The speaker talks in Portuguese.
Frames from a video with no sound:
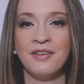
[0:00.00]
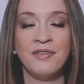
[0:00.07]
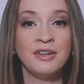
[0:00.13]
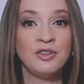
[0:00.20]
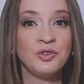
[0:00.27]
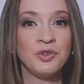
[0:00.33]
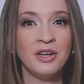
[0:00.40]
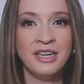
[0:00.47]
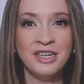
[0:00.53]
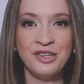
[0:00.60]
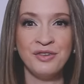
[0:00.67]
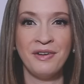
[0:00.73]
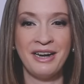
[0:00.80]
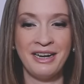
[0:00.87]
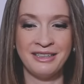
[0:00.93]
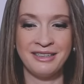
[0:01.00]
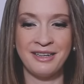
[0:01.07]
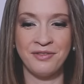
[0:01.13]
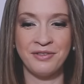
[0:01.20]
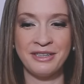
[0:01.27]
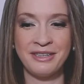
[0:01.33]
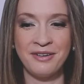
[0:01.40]
Faz toda a
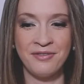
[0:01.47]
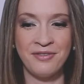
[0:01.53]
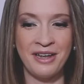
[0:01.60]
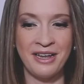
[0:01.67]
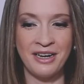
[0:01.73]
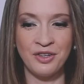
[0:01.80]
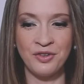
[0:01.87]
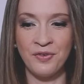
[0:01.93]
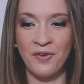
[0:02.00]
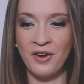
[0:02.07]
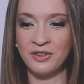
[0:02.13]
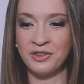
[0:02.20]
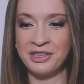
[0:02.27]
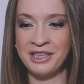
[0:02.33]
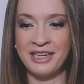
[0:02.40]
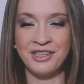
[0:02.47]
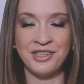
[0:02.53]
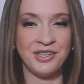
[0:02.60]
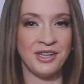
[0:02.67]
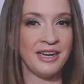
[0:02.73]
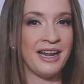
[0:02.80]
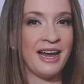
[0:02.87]
diferença você ver as fotos
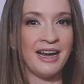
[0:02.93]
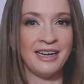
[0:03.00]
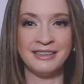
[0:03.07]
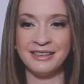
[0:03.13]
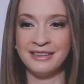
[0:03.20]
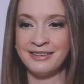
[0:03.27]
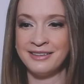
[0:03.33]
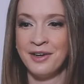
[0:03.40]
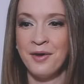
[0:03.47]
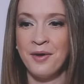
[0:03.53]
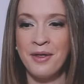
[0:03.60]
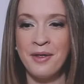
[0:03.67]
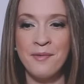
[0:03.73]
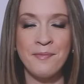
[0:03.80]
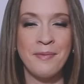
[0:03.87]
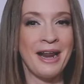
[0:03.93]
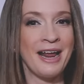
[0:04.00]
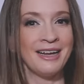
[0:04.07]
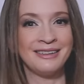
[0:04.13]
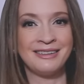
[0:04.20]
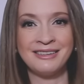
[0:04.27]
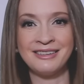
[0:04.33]
selecionadas,
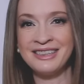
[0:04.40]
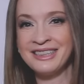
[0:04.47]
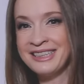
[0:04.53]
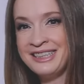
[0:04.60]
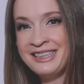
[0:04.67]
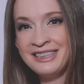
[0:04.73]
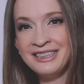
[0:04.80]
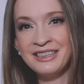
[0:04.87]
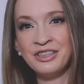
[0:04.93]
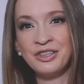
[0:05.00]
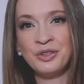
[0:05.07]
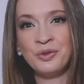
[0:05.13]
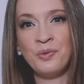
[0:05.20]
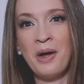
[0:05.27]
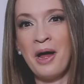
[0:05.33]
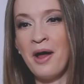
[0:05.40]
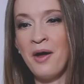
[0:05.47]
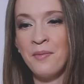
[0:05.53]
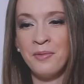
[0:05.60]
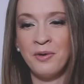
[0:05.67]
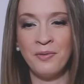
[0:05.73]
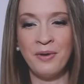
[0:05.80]
impressas, lindas num
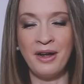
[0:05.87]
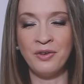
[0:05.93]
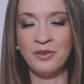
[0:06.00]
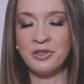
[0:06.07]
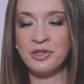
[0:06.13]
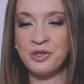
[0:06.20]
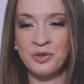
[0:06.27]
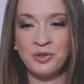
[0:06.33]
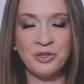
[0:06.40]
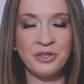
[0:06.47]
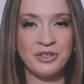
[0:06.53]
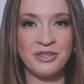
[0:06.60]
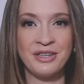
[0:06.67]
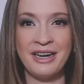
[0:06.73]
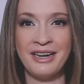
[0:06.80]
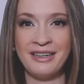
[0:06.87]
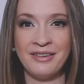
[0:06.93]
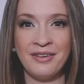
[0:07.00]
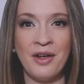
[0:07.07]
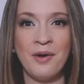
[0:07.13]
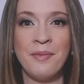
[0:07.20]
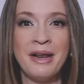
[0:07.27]
álbum. É gostoso, é,
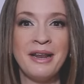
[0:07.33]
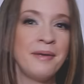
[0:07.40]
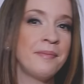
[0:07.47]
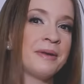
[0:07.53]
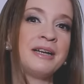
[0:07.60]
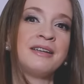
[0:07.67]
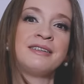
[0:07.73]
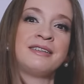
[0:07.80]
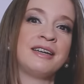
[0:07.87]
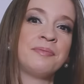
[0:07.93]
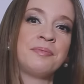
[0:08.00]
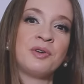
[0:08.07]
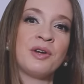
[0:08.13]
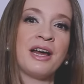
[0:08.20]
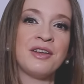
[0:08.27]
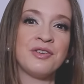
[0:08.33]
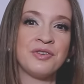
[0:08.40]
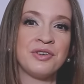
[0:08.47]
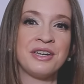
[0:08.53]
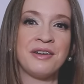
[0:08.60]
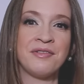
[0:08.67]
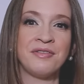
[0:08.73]
é uma lembrança para o
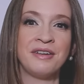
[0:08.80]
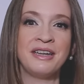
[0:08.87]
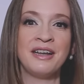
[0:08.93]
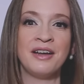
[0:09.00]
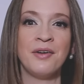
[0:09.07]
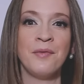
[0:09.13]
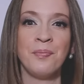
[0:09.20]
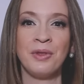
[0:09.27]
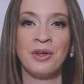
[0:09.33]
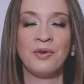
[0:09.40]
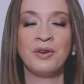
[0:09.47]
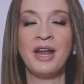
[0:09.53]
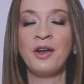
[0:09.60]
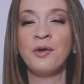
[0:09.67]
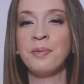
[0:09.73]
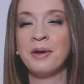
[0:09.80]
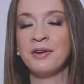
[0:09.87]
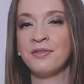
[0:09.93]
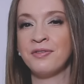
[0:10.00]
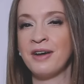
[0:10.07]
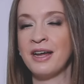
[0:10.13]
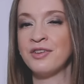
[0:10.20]
resto da vida. Cuidado para
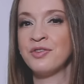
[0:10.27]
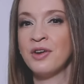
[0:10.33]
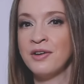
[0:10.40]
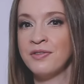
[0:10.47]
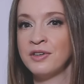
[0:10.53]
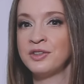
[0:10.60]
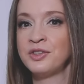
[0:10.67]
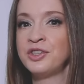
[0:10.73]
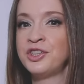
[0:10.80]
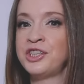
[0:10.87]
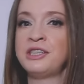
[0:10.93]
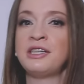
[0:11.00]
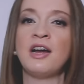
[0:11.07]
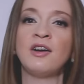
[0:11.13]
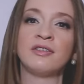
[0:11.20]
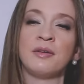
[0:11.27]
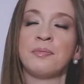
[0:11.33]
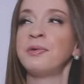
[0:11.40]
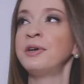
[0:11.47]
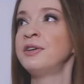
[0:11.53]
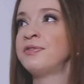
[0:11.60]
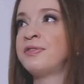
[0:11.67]
não ficar só a foto digital que você
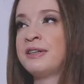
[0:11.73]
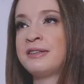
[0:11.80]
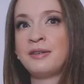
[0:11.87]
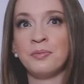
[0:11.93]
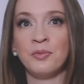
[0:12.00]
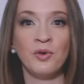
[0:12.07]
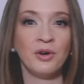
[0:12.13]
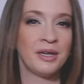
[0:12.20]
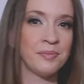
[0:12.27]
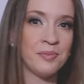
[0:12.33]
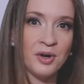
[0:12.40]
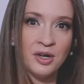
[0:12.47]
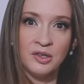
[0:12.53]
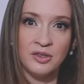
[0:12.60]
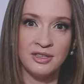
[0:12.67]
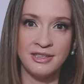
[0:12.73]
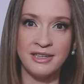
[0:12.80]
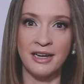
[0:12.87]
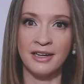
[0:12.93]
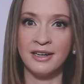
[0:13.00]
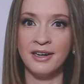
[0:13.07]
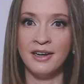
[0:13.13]
põe no Facebook, põe no
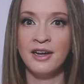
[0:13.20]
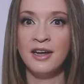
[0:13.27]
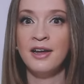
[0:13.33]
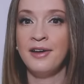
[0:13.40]
Instagram